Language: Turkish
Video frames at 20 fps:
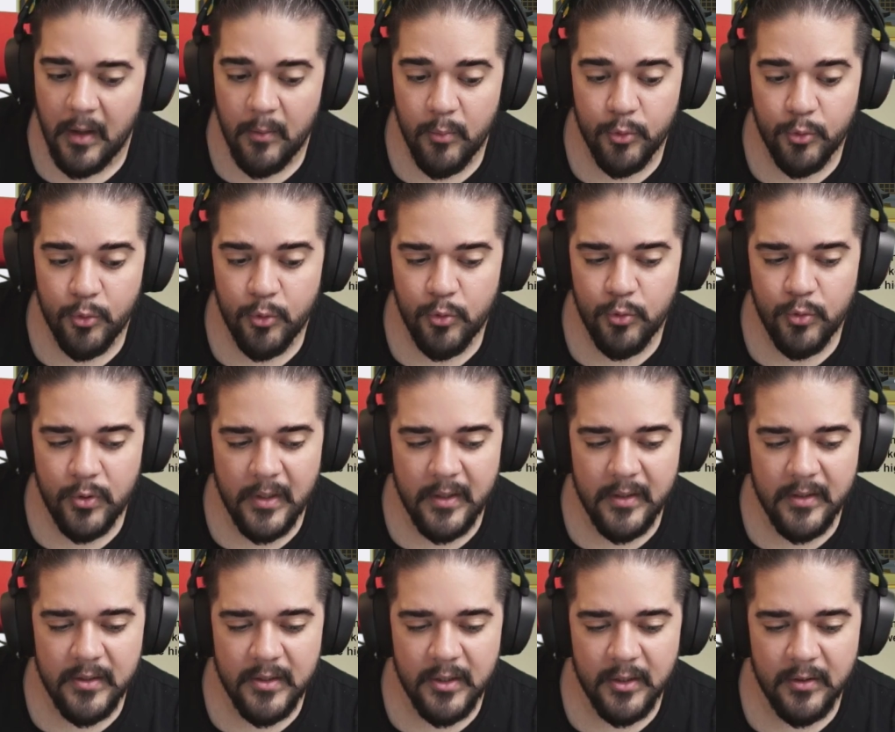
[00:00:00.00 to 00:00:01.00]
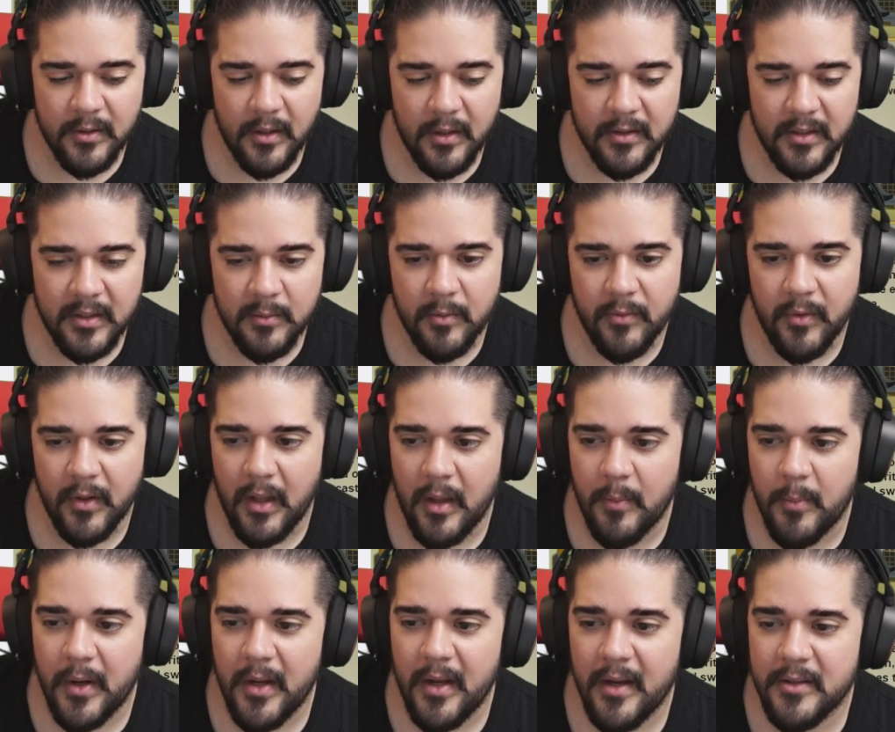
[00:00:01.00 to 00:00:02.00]
Ha bütün ünitelerin canını arttırma
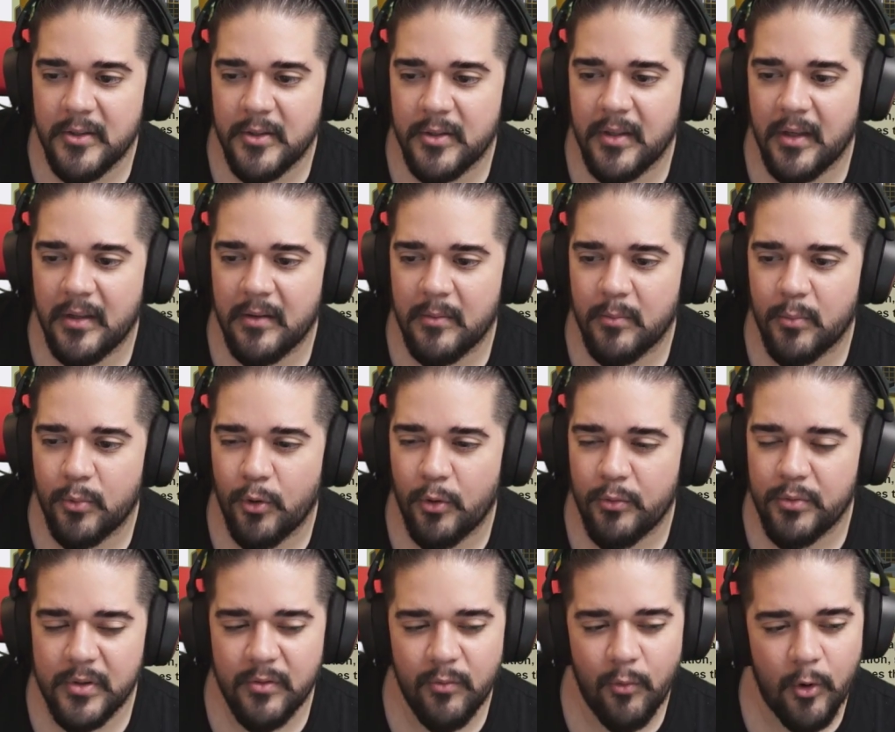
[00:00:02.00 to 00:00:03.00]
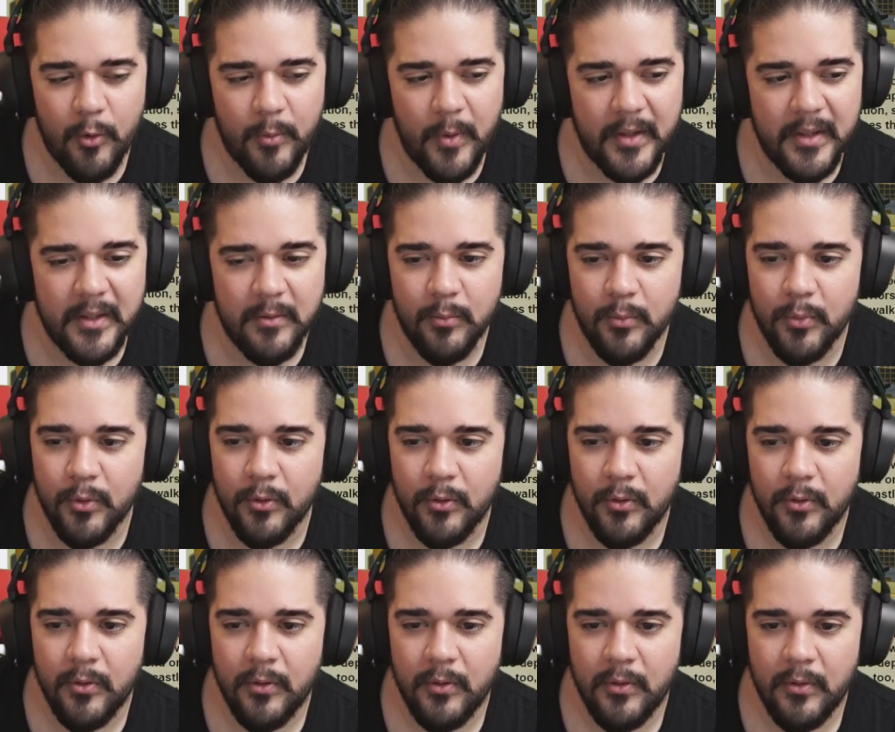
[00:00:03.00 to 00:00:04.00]
falan. E bayağı cidden Browser war bendim bu.